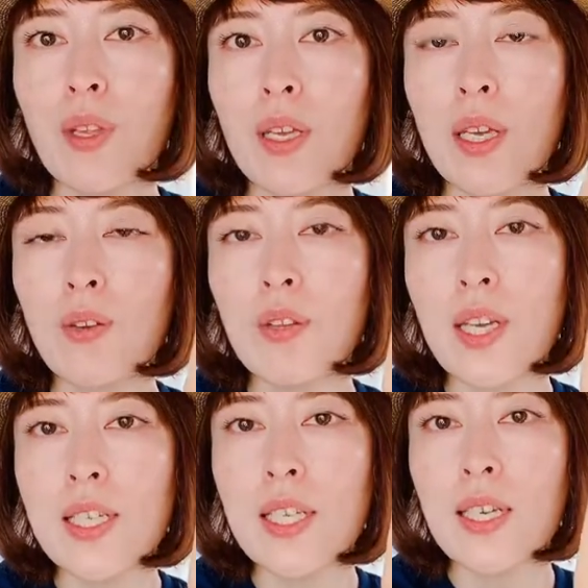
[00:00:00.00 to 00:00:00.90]
いろんな
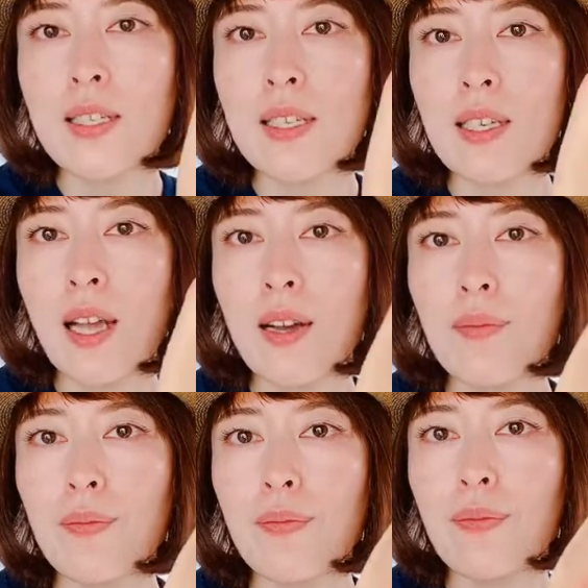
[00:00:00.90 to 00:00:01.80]
石がついた
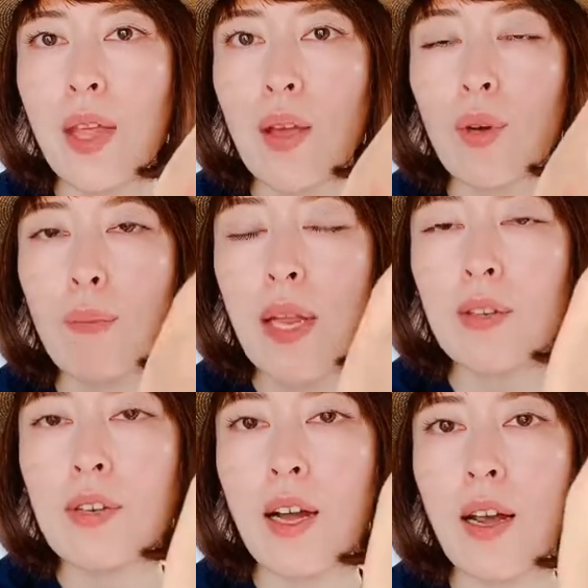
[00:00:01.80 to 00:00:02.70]
ね、これ
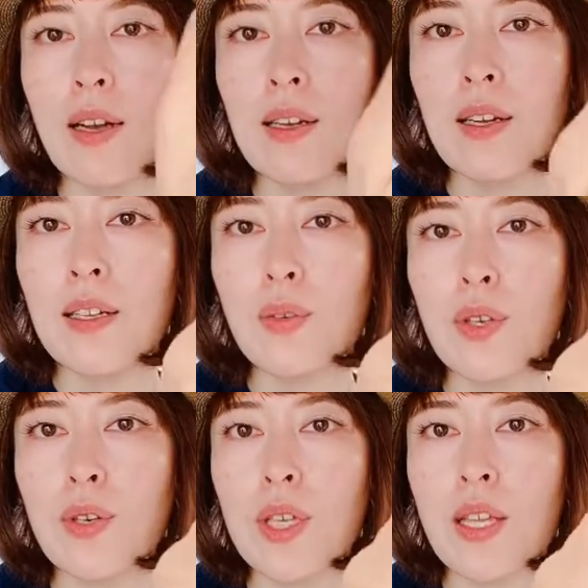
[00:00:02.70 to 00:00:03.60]
ペルーから取
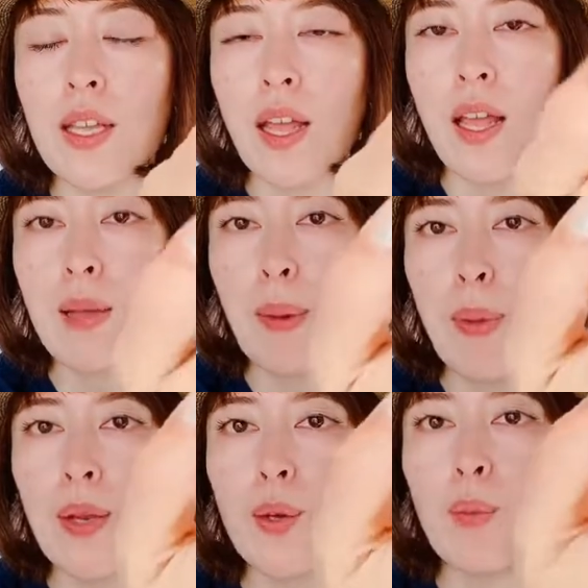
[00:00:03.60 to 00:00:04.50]
り寄せてて、今
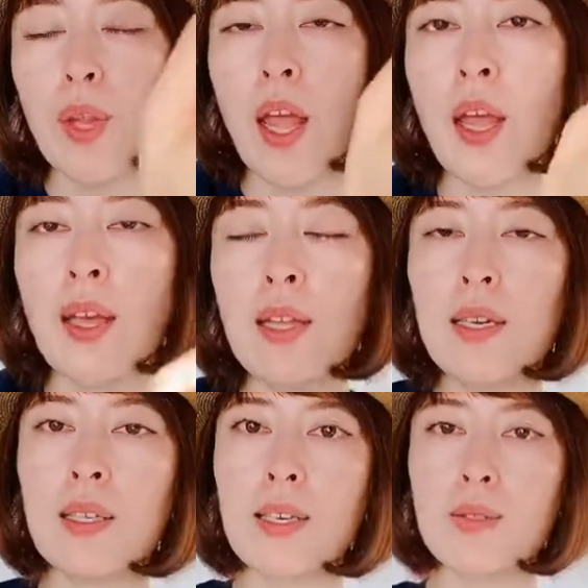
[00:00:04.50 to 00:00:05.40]
ペルーもねな
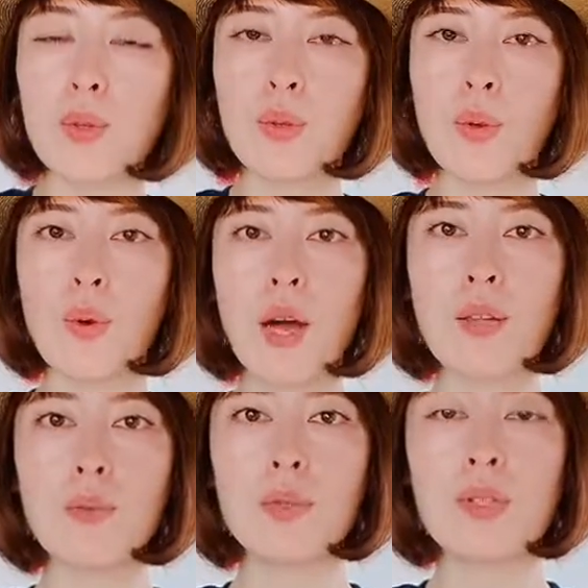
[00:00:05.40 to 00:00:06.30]
かなかちょっとあ
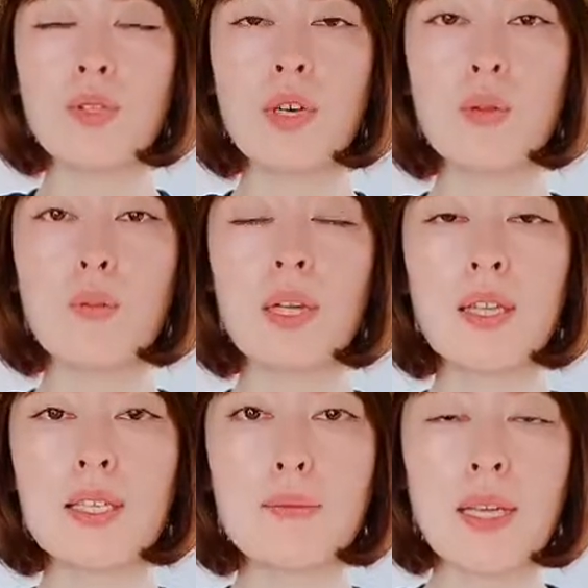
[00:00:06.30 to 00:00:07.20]
の物流が止まっ
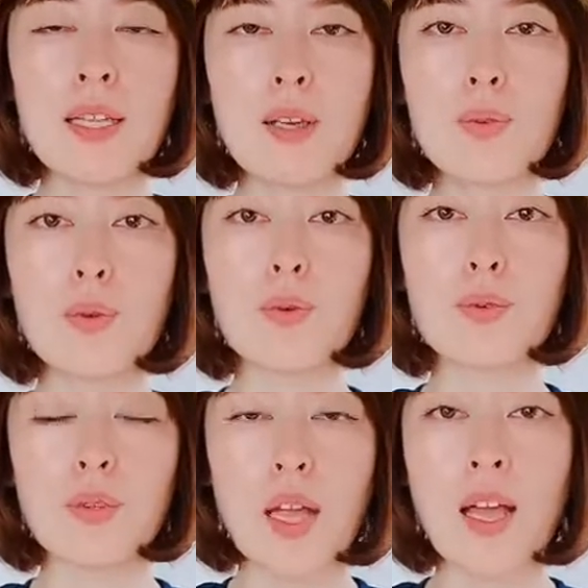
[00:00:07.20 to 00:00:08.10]
てしまっているというこ
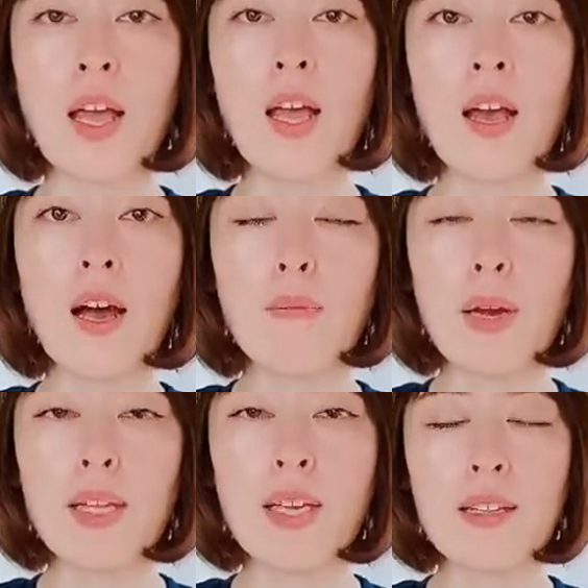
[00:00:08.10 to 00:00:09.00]
とで販
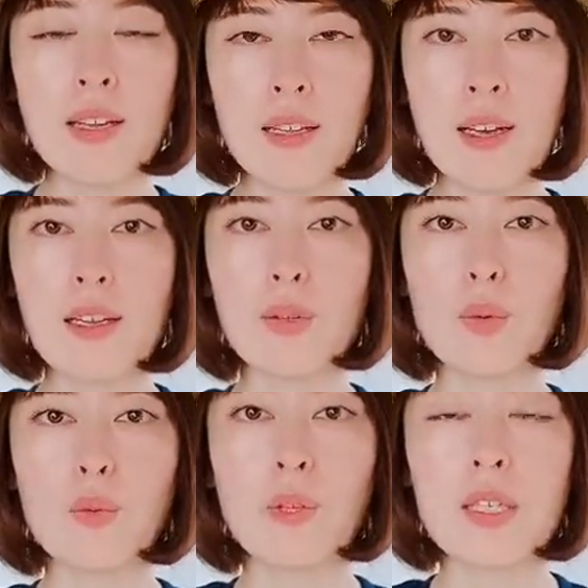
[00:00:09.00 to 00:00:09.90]
売できないんだなんてお
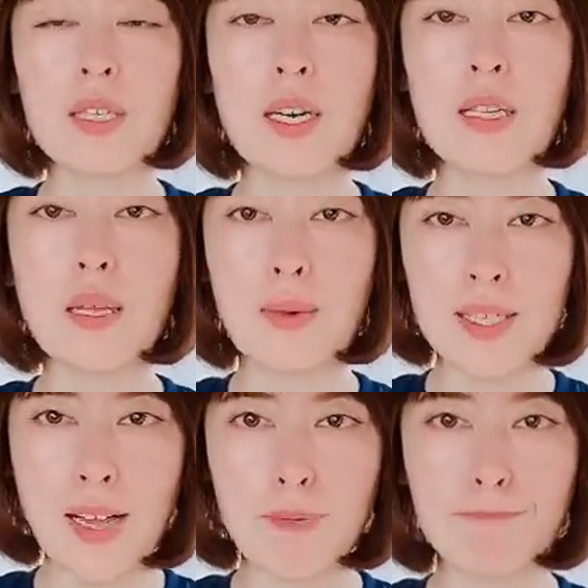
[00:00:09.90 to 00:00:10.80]
友達が言ってま
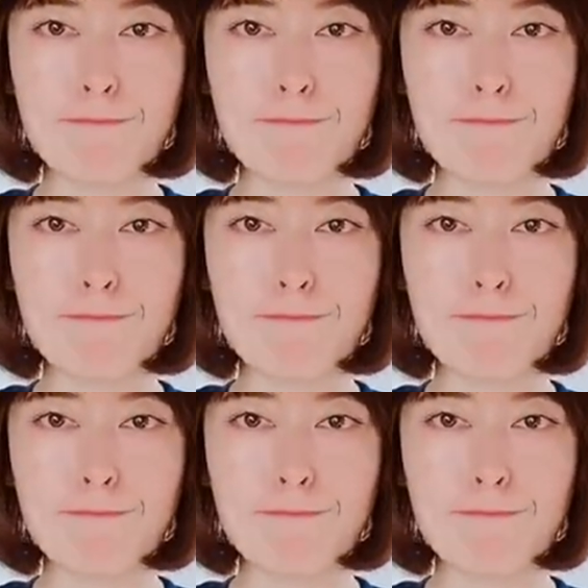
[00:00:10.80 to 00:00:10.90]
した。